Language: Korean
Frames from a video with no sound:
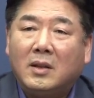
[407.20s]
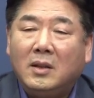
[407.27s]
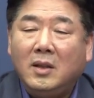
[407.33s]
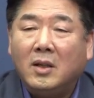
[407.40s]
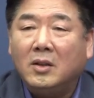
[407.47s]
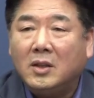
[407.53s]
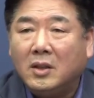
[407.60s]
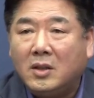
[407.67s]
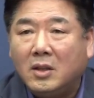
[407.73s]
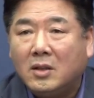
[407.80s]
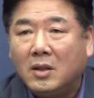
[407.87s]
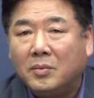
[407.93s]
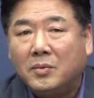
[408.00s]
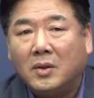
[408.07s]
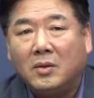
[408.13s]
이것이
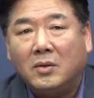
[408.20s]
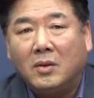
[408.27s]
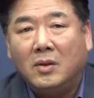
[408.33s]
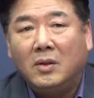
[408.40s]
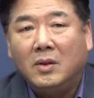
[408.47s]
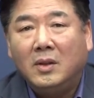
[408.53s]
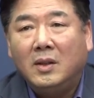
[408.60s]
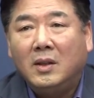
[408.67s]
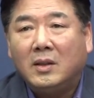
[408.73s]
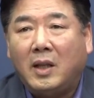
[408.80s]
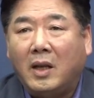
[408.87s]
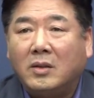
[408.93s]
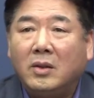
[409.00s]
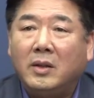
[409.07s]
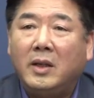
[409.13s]
직접적으로
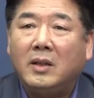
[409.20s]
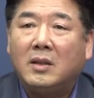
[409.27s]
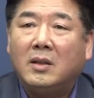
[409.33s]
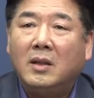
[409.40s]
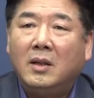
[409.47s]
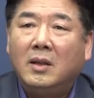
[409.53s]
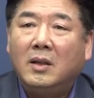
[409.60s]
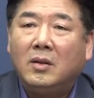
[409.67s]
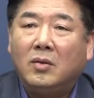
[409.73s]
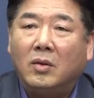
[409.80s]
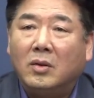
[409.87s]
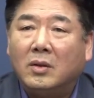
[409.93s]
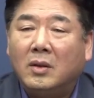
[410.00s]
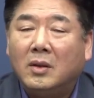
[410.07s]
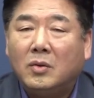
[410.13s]
대선에
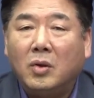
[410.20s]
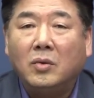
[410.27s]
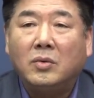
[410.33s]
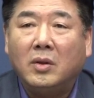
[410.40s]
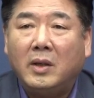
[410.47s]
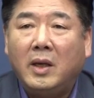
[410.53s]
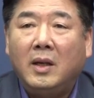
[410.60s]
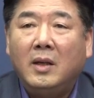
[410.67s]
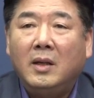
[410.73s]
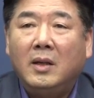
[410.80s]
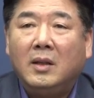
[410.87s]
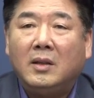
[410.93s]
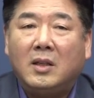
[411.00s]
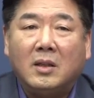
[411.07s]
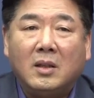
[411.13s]
또는 총선에
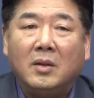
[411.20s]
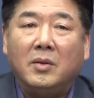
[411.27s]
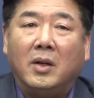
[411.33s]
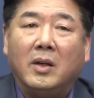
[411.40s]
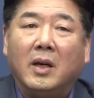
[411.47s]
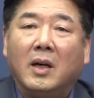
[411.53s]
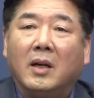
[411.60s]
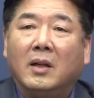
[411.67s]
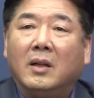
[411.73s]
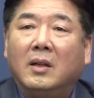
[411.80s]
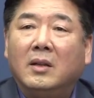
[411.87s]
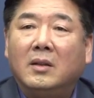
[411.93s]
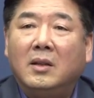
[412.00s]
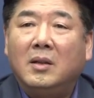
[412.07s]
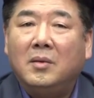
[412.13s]
직접
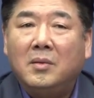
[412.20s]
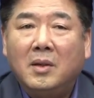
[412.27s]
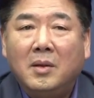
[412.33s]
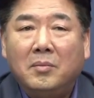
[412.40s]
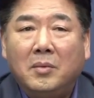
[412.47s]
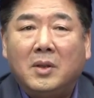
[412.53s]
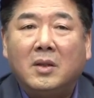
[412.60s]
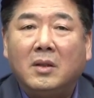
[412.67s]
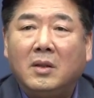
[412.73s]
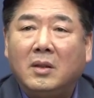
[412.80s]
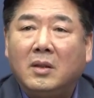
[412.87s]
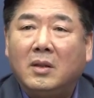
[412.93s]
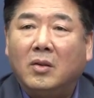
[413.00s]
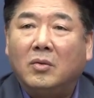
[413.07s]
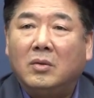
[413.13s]
영향을
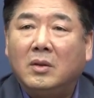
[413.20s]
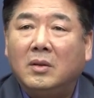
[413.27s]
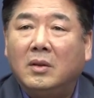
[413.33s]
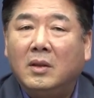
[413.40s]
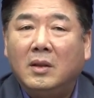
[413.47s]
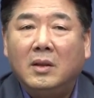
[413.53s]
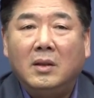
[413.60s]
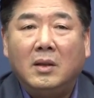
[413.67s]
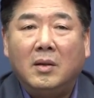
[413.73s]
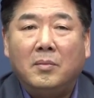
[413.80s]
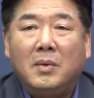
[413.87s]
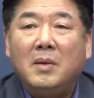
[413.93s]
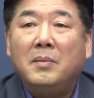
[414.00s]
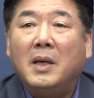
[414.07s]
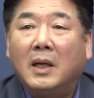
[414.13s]
미친 경우는 예,
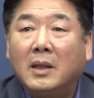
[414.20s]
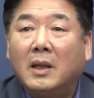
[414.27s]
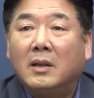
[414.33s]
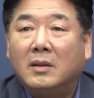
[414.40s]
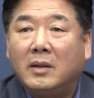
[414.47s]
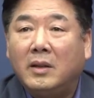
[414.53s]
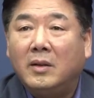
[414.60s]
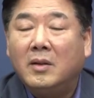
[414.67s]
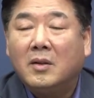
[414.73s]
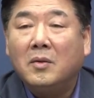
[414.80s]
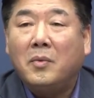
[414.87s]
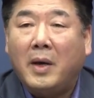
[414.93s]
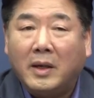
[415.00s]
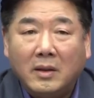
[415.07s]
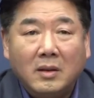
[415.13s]
미미하다는 거예요.
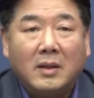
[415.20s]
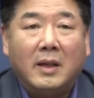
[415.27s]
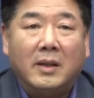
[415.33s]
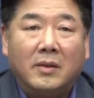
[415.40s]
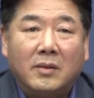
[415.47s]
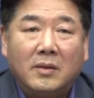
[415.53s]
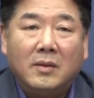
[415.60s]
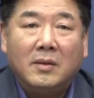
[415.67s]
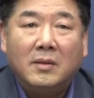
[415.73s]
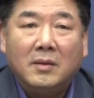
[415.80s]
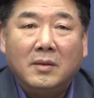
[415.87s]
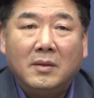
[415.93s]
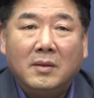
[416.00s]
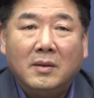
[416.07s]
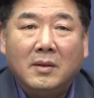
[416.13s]
그왜 그럴까요?
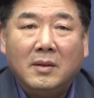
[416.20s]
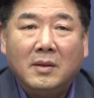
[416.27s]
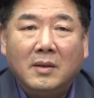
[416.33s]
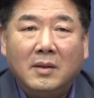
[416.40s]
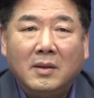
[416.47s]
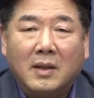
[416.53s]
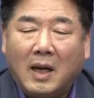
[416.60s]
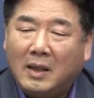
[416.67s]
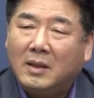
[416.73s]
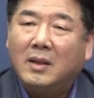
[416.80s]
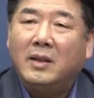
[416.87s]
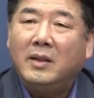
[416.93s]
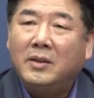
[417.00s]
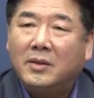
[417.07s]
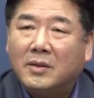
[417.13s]

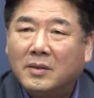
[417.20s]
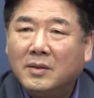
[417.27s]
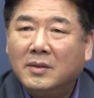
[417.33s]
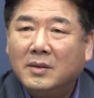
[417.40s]
간단해요.